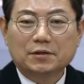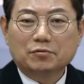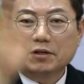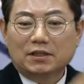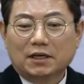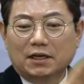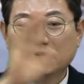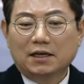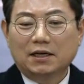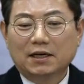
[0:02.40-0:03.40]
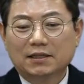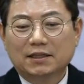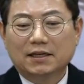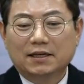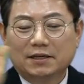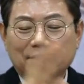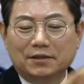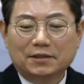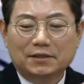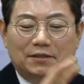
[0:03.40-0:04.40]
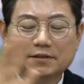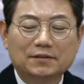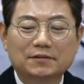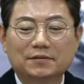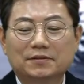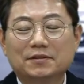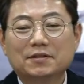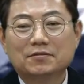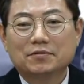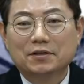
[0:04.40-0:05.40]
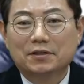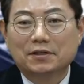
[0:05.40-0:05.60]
계속 왔다 갔다 하네요. 왜